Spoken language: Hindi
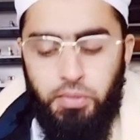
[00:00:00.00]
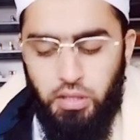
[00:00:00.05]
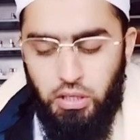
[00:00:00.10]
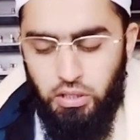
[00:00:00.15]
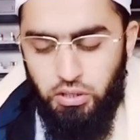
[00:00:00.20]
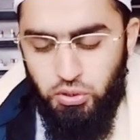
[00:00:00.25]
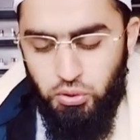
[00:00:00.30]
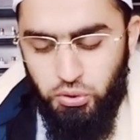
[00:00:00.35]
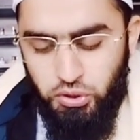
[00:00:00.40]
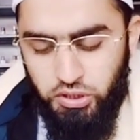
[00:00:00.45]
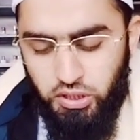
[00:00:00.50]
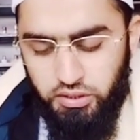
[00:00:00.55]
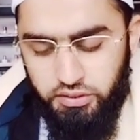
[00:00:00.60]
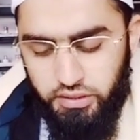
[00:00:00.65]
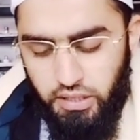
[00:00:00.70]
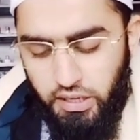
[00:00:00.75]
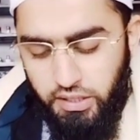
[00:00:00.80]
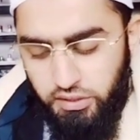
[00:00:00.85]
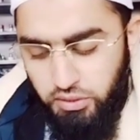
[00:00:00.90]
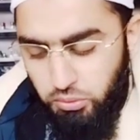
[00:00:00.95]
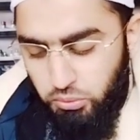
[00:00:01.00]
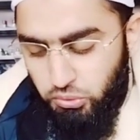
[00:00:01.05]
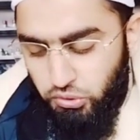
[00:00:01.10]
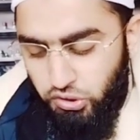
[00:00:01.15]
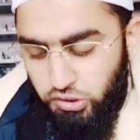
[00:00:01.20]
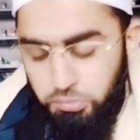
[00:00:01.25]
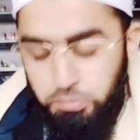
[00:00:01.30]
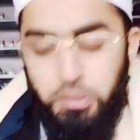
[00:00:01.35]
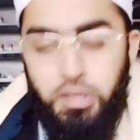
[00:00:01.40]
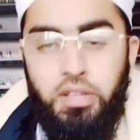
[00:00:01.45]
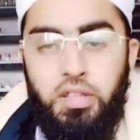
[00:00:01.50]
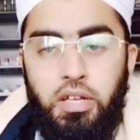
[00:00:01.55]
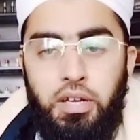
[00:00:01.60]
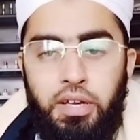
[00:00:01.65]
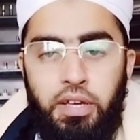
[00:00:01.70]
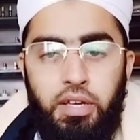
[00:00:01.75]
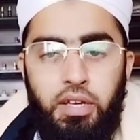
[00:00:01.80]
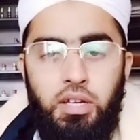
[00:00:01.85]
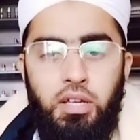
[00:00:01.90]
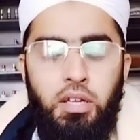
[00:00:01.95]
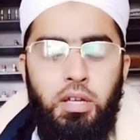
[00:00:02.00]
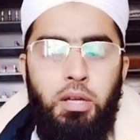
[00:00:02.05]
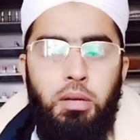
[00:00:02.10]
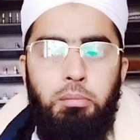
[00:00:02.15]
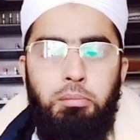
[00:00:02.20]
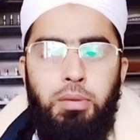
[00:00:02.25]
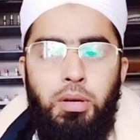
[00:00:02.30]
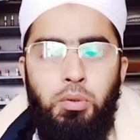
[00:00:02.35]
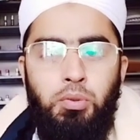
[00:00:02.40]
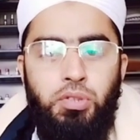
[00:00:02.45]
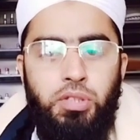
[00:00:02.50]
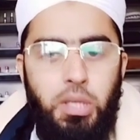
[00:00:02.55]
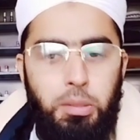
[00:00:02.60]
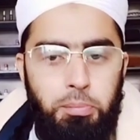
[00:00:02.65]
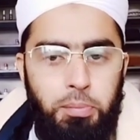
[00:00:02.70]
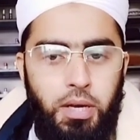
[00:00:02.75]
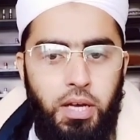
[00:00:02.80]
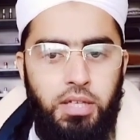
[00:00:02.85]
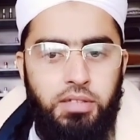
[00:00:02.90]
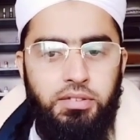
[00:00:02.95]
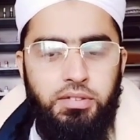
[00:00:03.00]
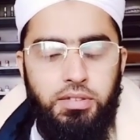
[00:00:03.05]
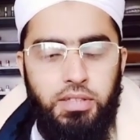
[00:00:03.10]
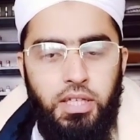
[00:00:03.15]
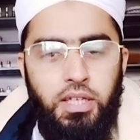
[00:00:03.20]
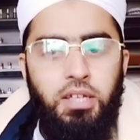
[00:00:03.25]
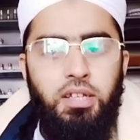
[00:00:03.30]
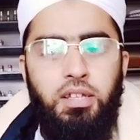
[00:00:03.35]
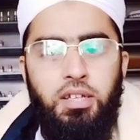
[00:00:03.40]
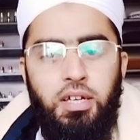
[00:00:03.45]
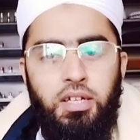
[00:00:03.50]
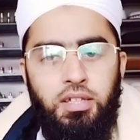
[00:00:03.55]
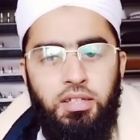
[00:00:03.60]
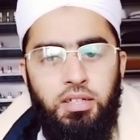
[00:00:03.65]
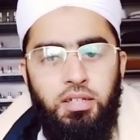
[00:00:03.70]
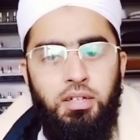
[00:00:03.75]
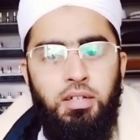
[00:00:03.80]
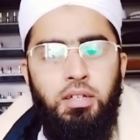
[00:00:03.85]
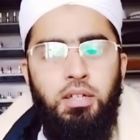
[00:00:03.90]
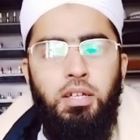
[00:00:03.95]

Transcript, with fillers: कि जो शख्स आयतल कुर्सी पढ़ता है मैं उसके पास नहीं जाता